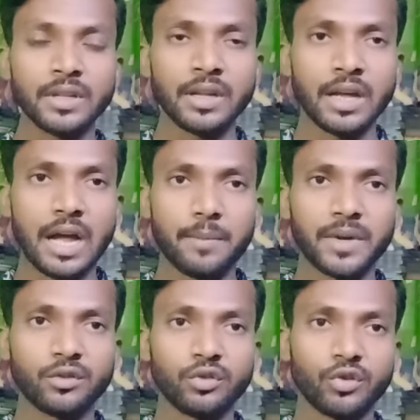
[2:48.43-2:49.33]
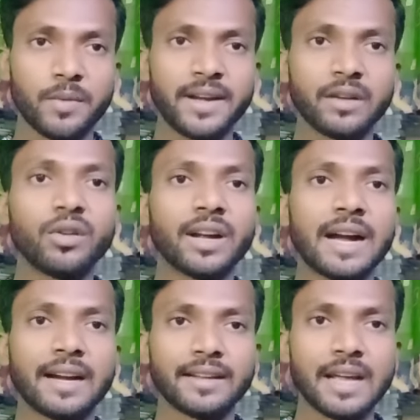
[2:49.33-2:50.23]
आपका जो डॉक्यूमेंट है वो लगा
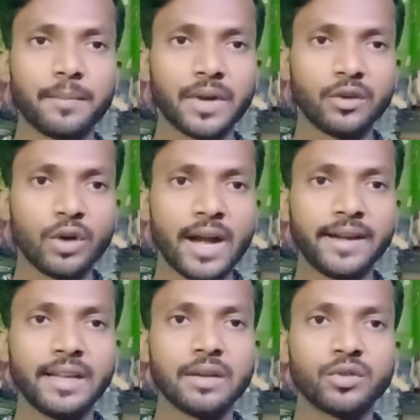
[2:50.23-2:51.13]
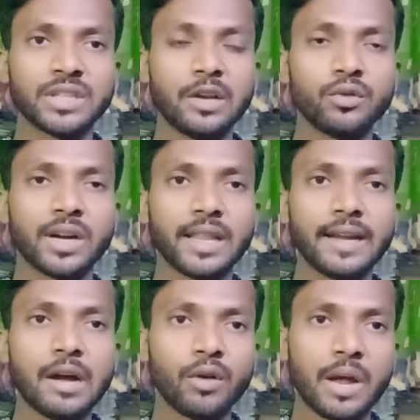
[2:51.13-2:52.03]
करके आपका जो आईडी है वो चालू कर
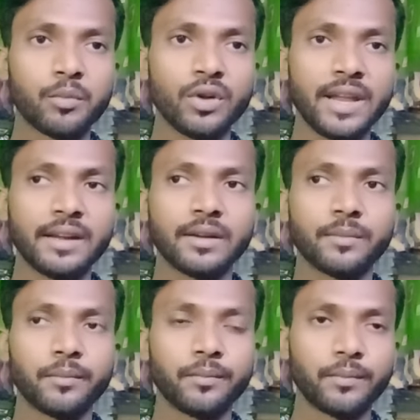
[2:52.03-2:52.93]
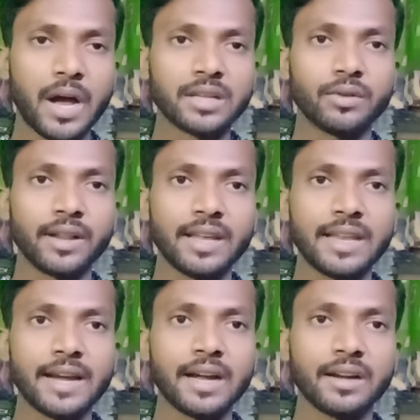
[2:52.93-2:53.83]
देगा और आपको एक पासवर्ड दिया
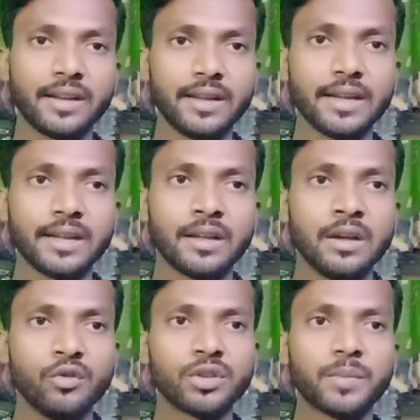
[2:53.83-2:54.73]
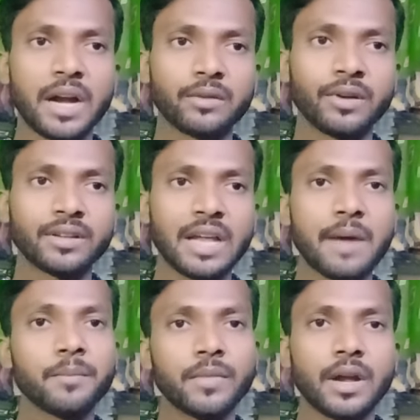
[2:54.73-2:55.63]
जाएगा ठीक है उस पासवर्ड से
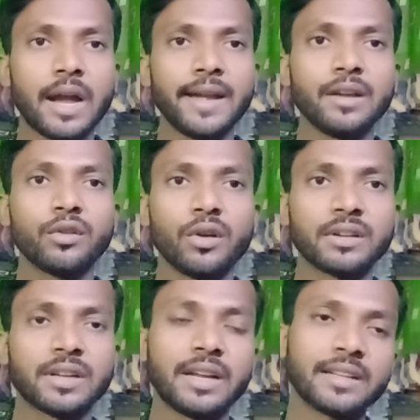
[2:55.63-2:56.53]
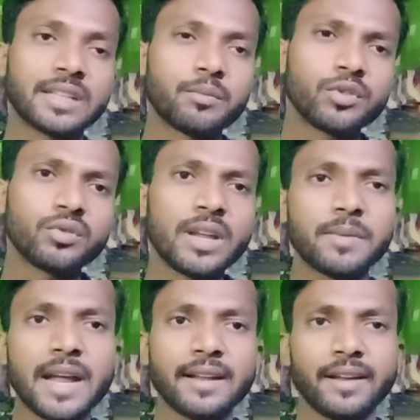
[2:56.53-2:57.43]
आप आईडी को लॉगिन कर लेंगे सब कुछ वही
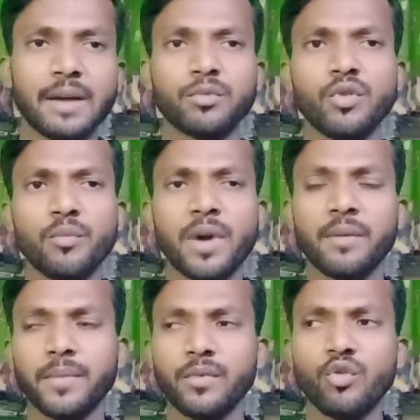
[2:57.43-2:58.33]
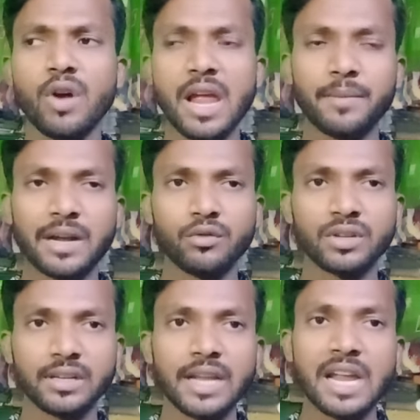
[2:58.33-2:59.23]
बना के देगा आपको वो ऐप डाउनलोड
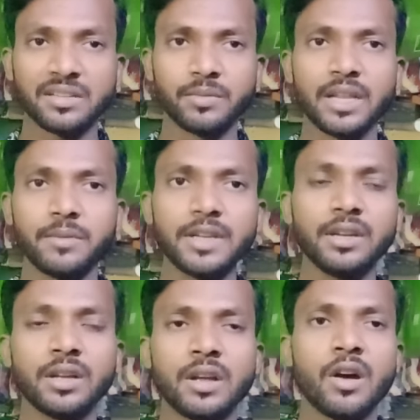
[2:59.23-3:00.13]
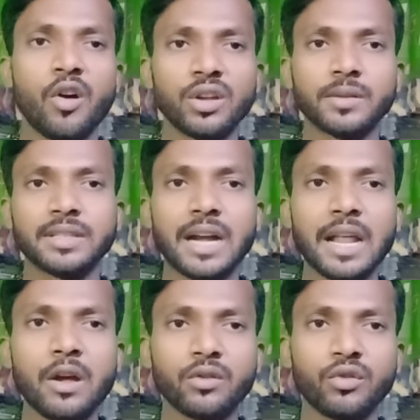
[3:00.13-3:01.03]
करना है एक्सप्रेस भी और उसमें सारा
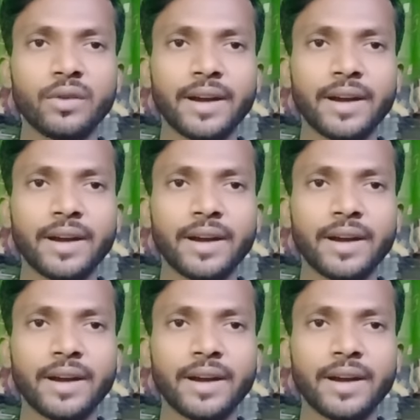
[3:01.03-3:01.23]
कोड वगैरह